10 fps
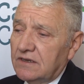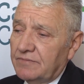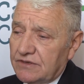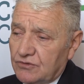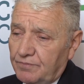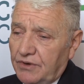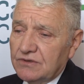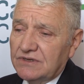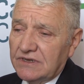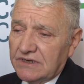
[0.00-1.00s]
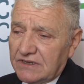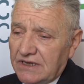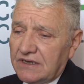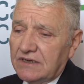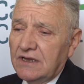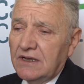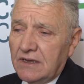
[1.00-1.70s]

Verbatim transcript: i presupposti, i criteri,